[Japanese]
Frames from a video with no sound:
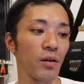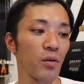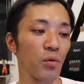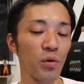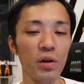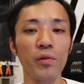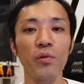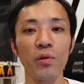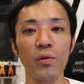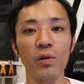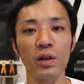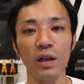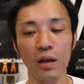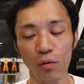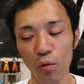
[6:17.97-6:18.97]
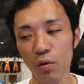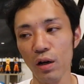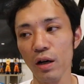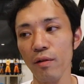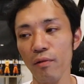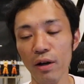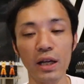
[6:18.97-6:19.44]
これをいや
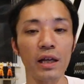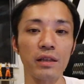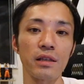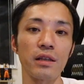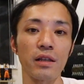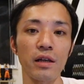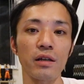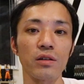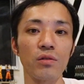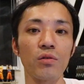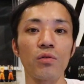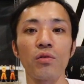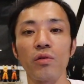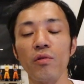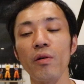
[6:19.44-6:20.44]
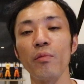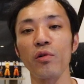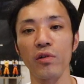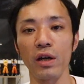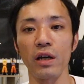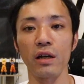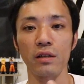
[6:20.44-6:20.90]
他はやってないけどこれは
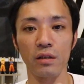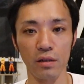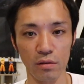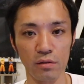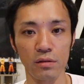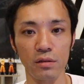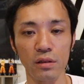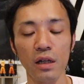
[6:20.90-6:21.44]
僕はやってる